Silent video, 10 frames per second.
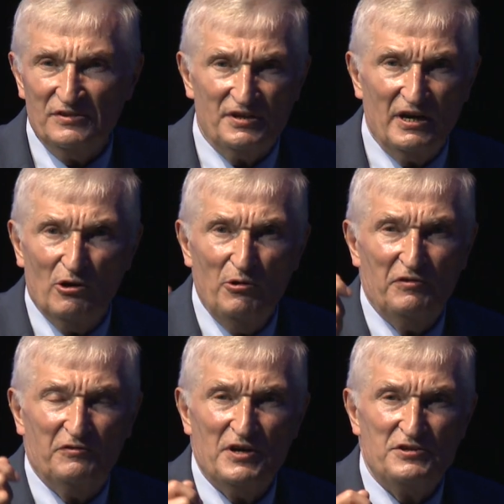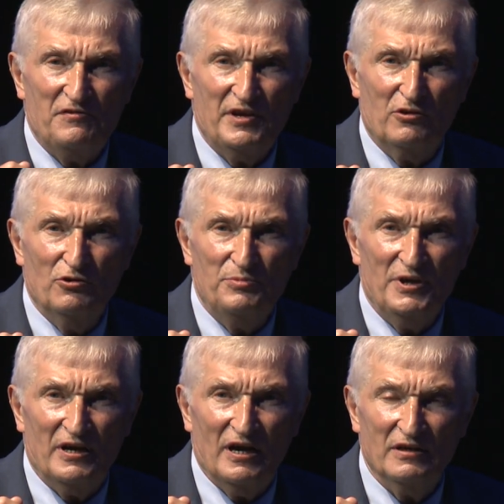z reguły w kwiecie wieku
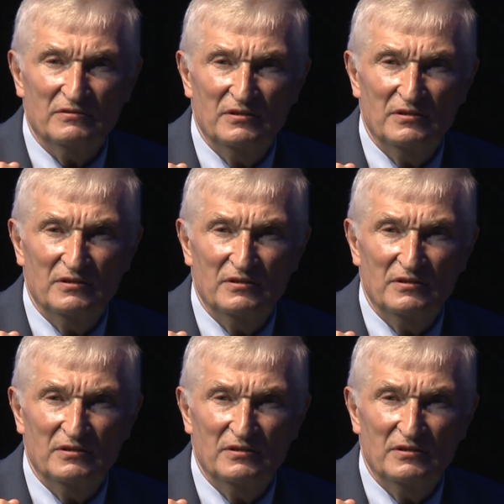umiera.